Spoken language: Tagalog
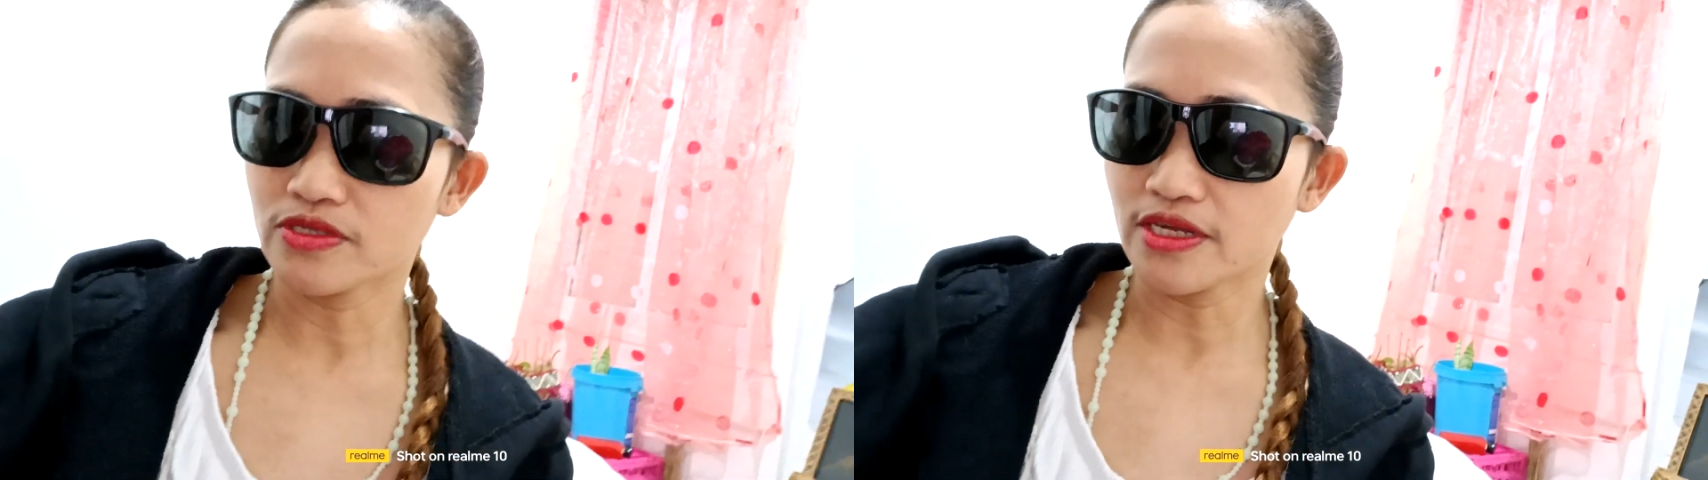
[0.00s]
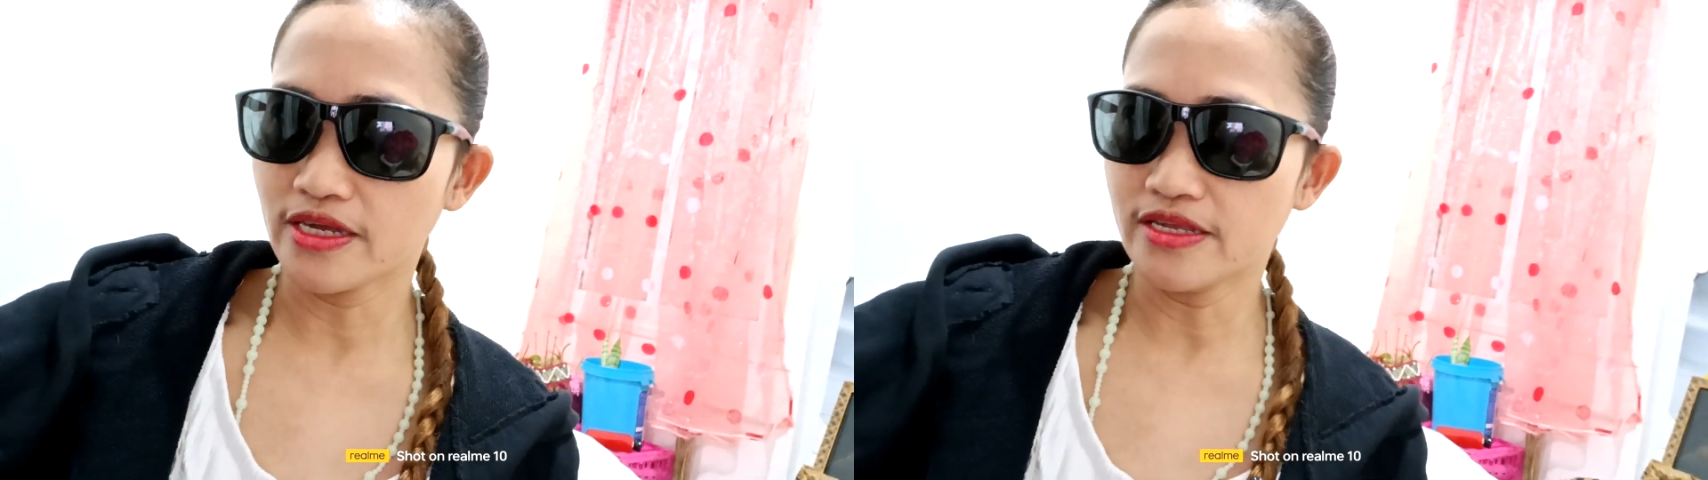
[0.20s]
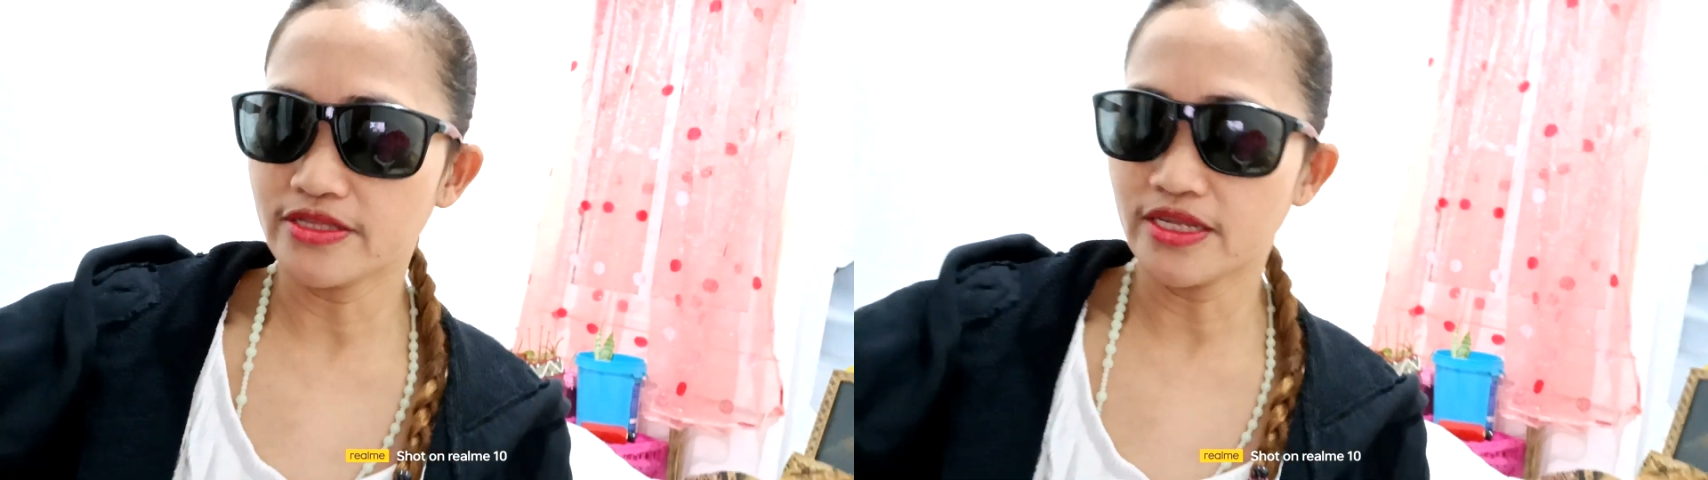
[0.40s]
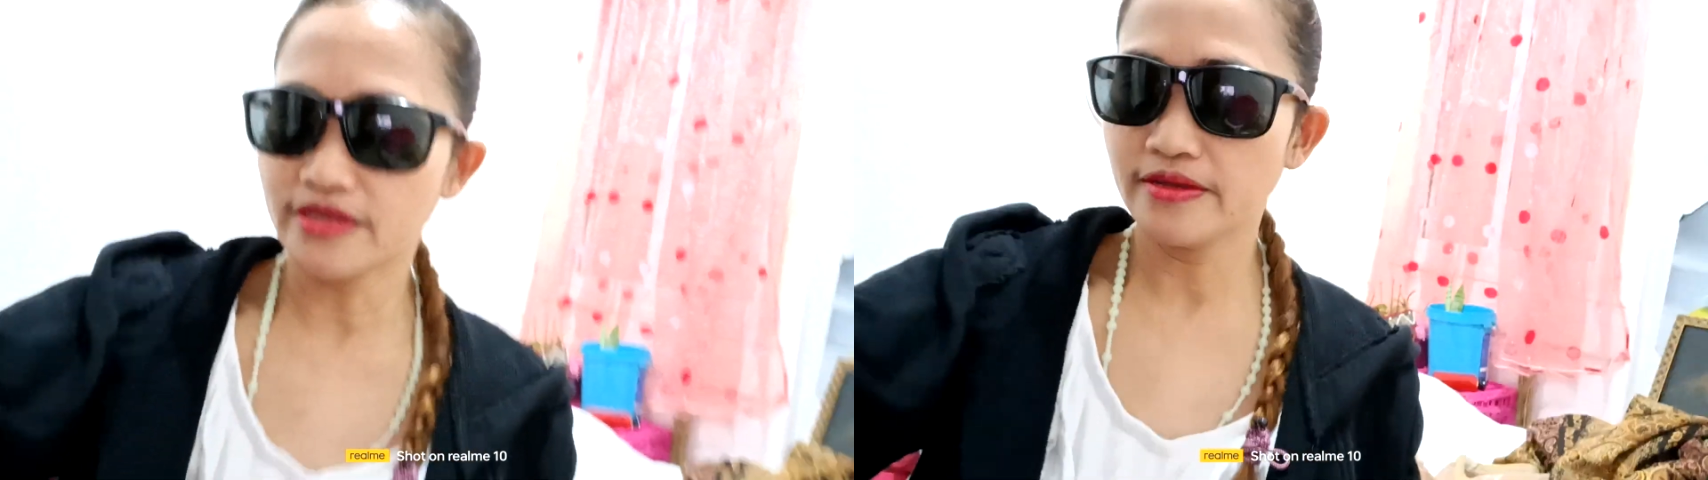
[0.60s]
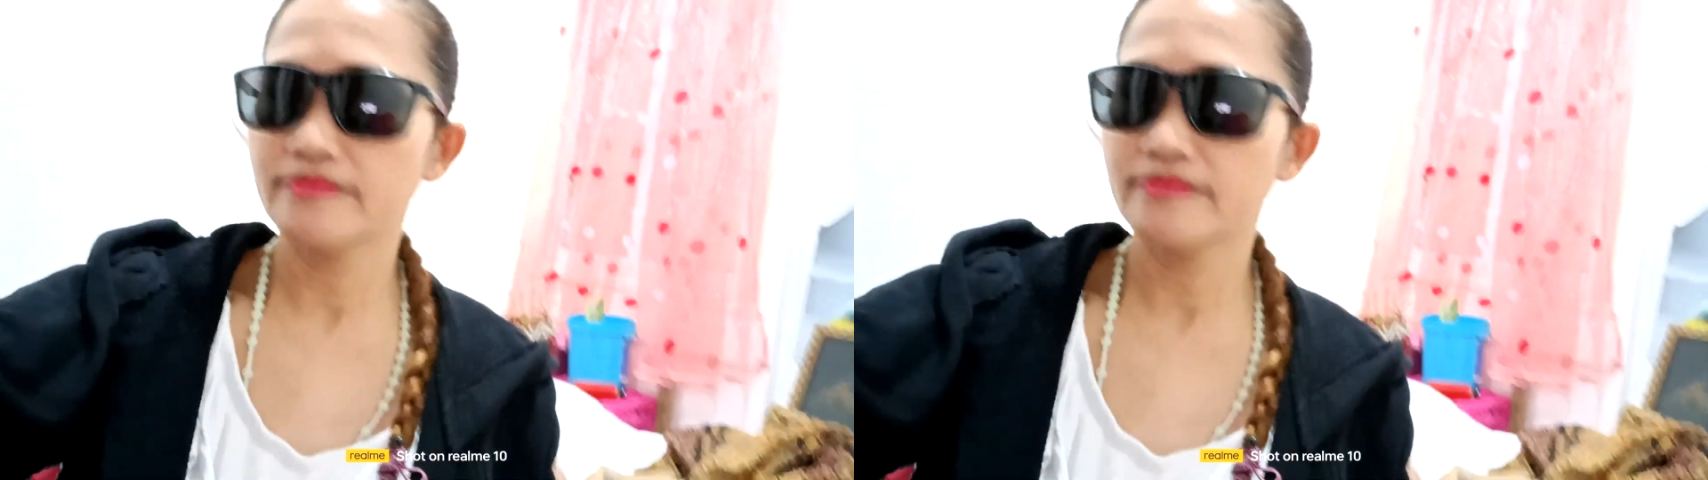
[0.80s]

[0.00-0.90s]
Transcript: taga-Italy.